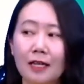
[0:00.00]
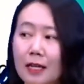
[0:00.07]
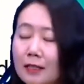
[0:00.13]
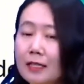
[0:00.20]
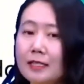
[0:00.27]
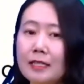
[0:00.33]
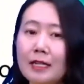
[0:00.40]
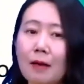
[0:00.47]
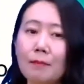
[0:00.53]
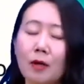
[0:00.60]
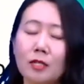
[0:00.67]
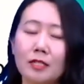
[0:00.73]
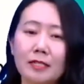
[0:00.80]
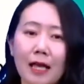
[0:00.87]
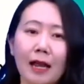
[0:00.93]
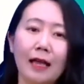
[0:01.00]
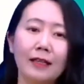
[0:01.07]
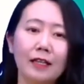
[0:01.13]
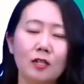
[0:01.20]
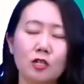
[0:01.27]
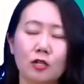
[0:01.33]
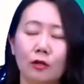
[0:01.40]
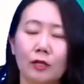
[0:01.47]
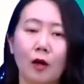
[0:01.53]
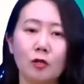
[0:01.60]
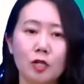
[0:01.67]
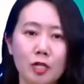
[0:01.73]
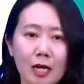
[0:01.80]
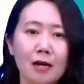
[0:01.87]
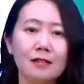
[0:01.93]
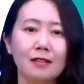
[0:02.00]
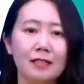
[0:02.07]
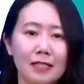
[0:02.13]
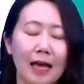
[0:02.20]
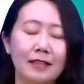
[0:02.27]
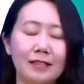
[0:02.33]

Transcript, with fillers: 那既然表示将来那个时候要正在